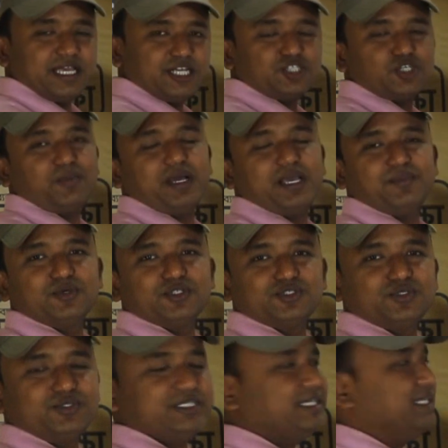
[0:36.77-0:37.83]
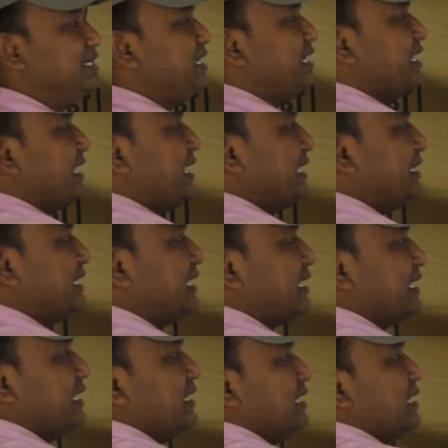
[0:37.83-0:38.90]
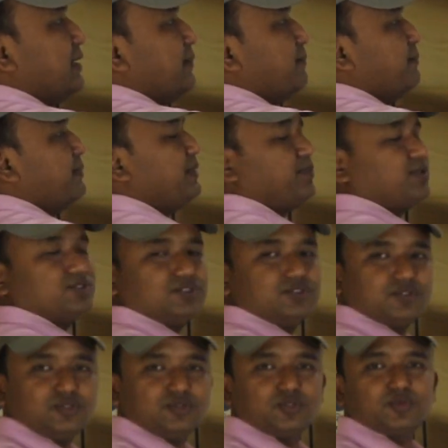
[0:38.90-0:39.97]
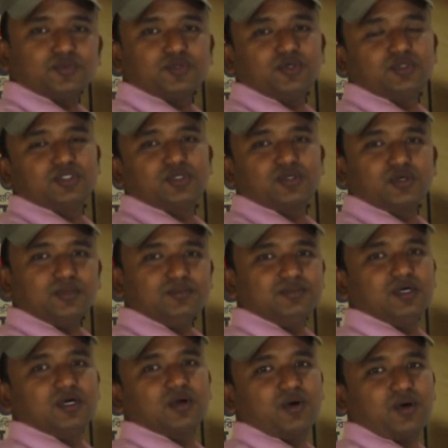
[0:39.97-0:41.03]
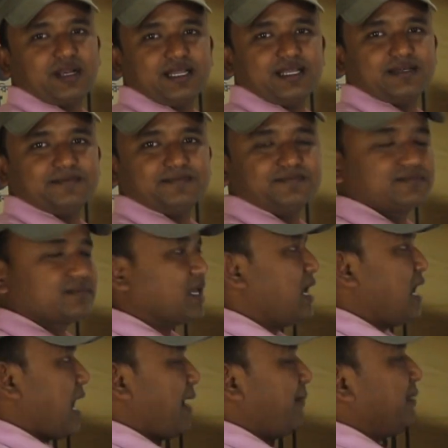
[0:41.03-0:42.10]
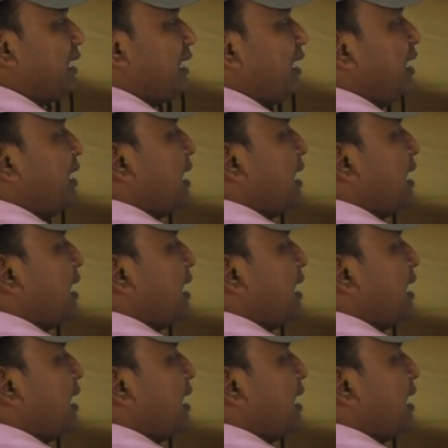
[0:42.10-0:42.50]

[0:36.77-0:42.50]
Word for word: এ সময়ে বস্তুটি এ থেকে বি পর্যন্ত দ্রুত অতিক্রম করে আমরা